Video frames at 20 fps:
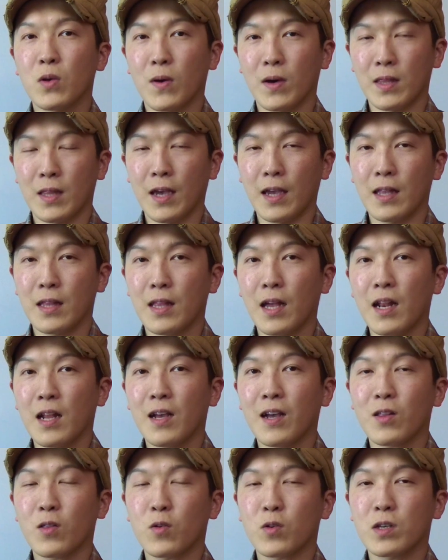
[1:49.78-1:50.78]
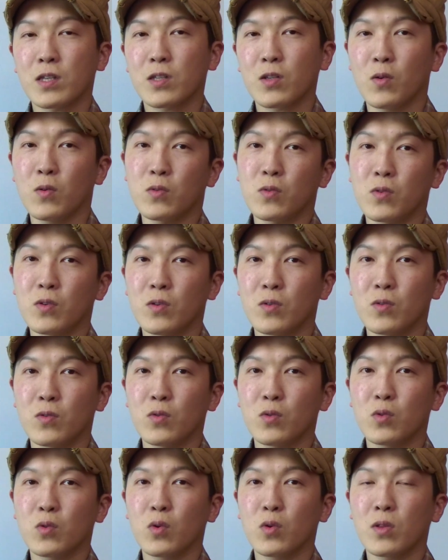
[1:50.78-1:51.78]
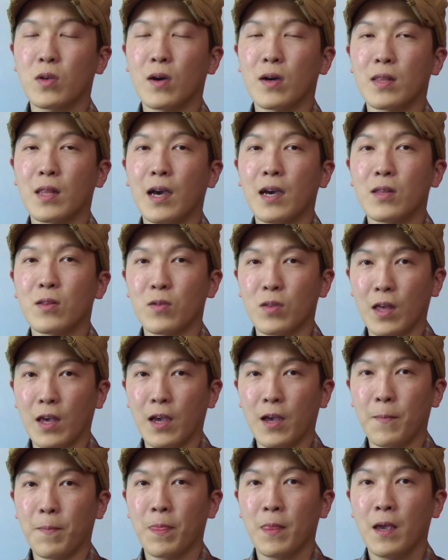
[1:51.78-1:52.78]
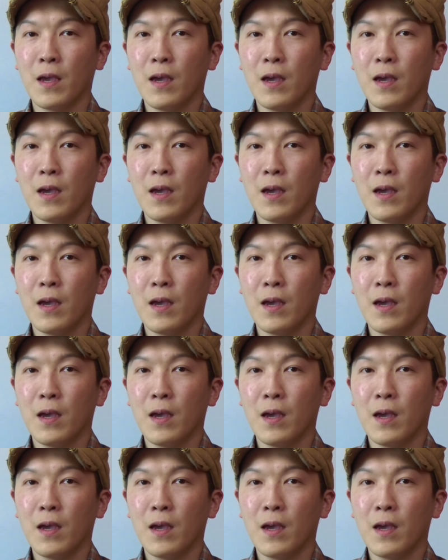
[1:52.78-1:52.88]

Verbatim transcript: うではない。誰かと競う運動ではないので、